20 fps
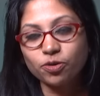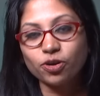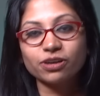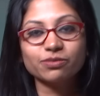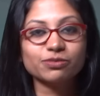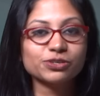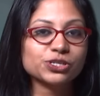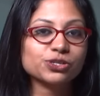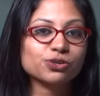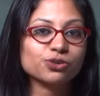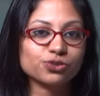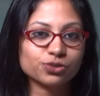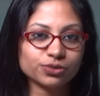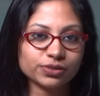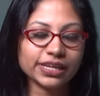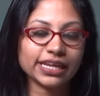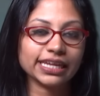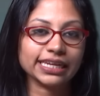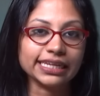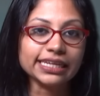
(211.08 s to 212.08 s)
পরামর্শ ওষুধ
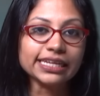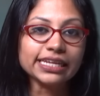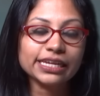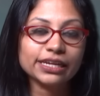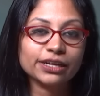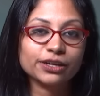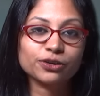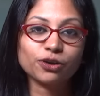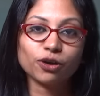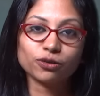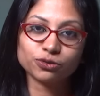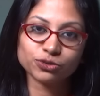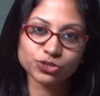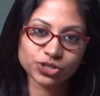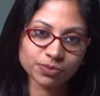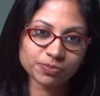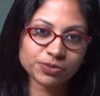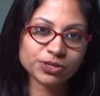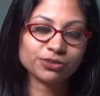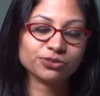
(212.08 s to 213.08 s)
খেলে
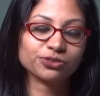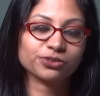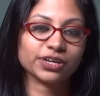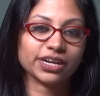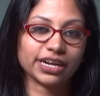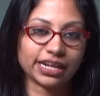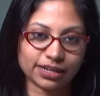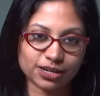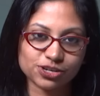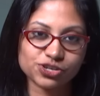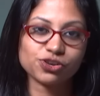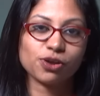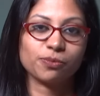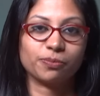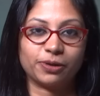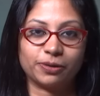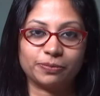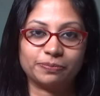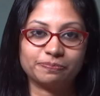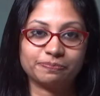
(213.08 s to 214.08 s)
রক্তচাপ নিয়ন্ত্রণে রাখা
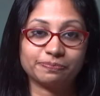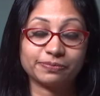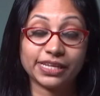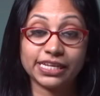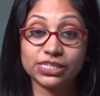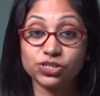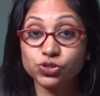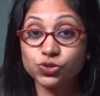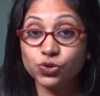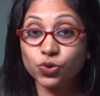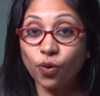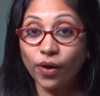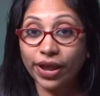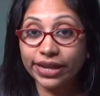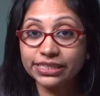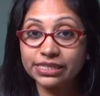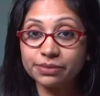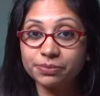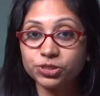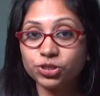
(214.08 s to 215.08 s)
সম্ভব এজন্য
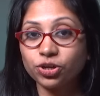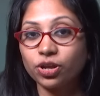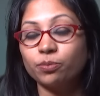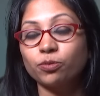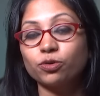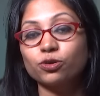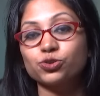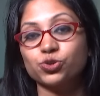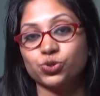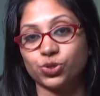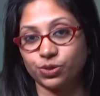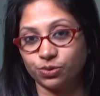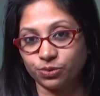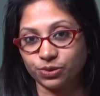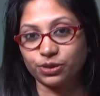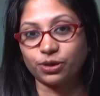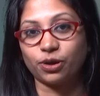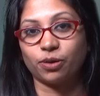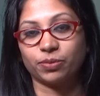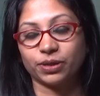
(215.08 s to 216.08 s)
কয়েকটি বিষয়ে মনোযোগী
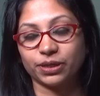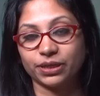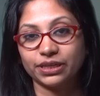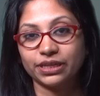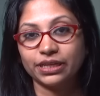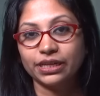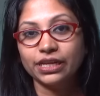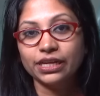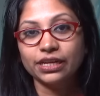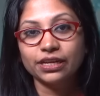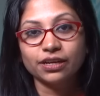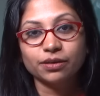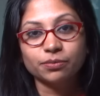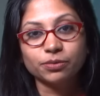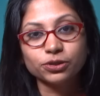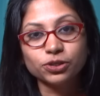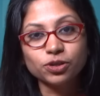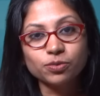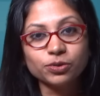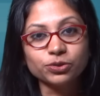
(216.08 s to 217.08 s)
হতে হবে
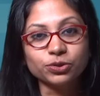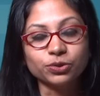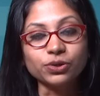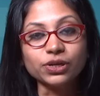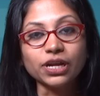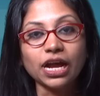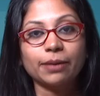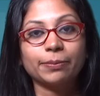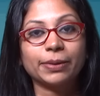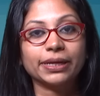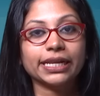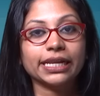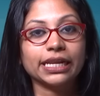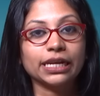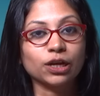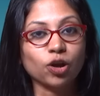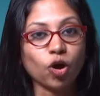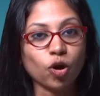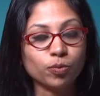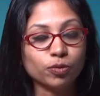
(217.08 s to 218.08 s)
প্রথমত খাবারে
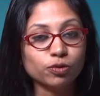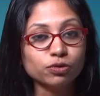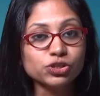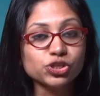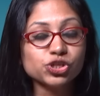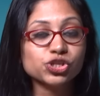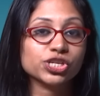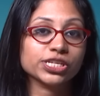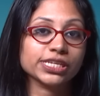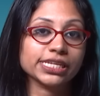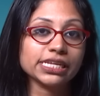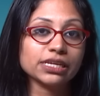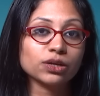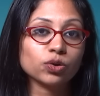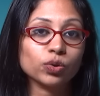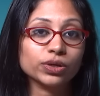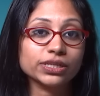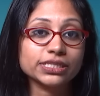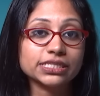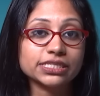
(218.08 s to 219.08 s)
লবণ চিনি
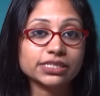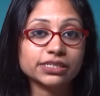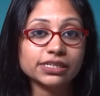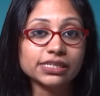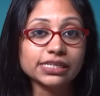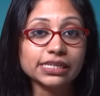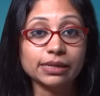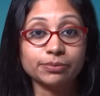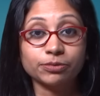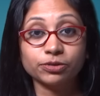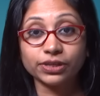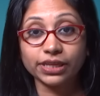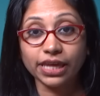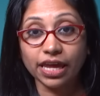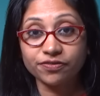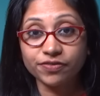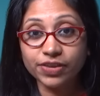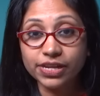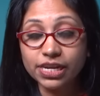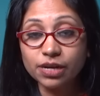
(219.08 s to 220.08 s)
কোলেস্টেরল এবং
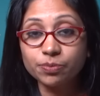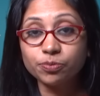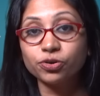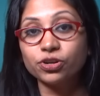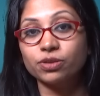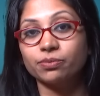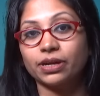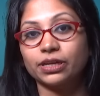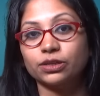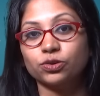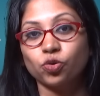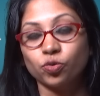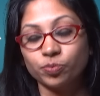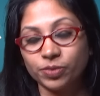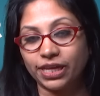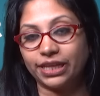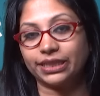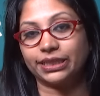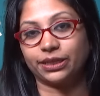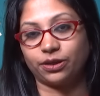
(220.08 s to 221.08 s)
ক্যাফেইনের পরিমাণ
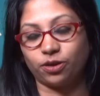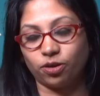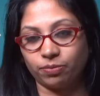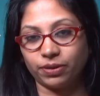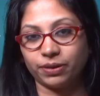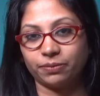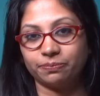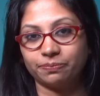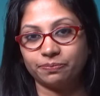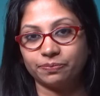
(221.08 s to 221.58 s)
কমিয়ে আনতে হবে